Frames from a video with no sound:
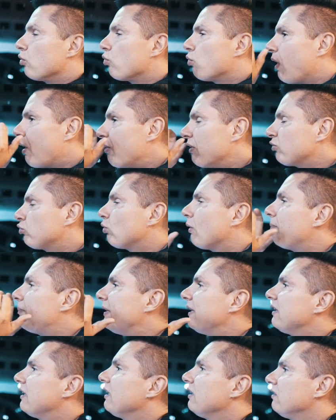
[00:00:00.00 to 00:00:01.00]
Qual a sua
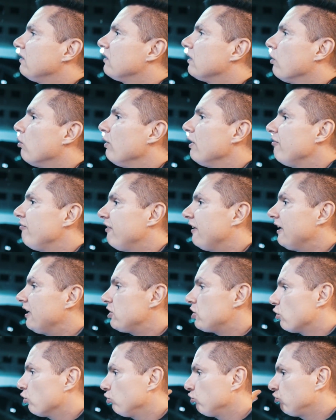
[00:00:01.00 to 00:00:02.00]
pretensão
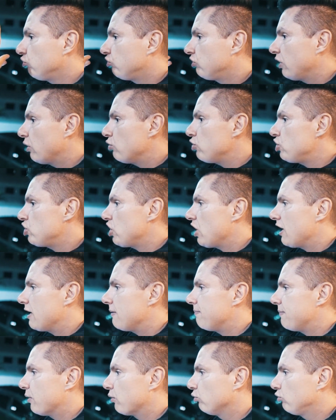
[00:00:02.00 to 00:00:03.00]
referente ao seu
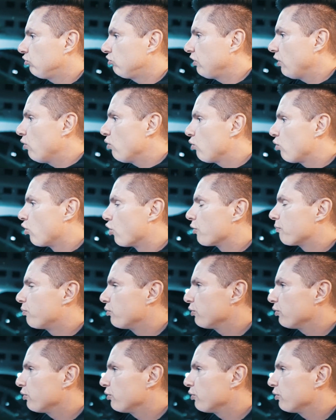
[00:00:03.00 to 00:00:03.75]
shape, ao seu corpo?